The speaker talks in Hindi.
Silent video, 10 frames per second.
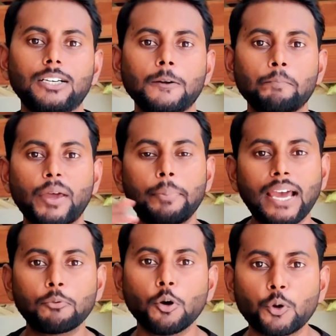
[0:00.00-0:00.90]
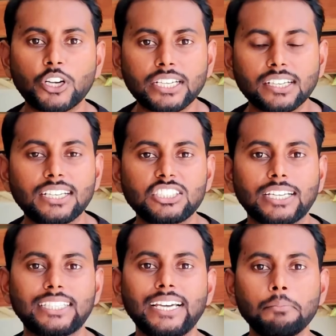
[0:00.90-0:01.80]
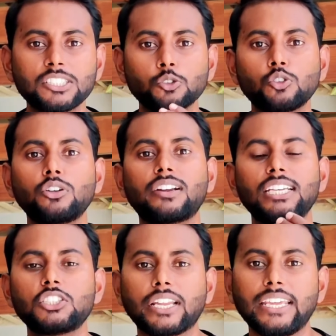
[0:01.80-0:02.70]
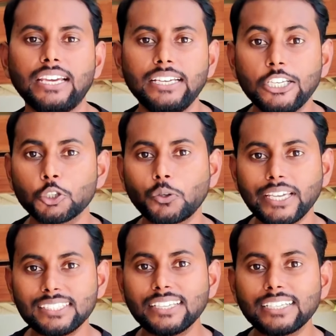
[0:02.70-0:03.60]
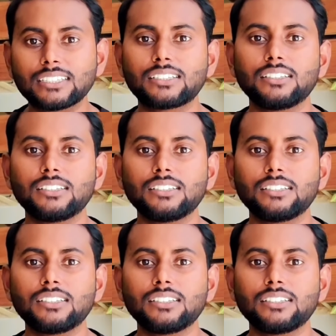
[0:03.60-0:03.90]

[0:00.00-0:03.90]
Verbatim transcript: अपने आप को प्रोटेक्ट करना चाहता है बस उसको ट्रस्ट नहीं है तो कैसे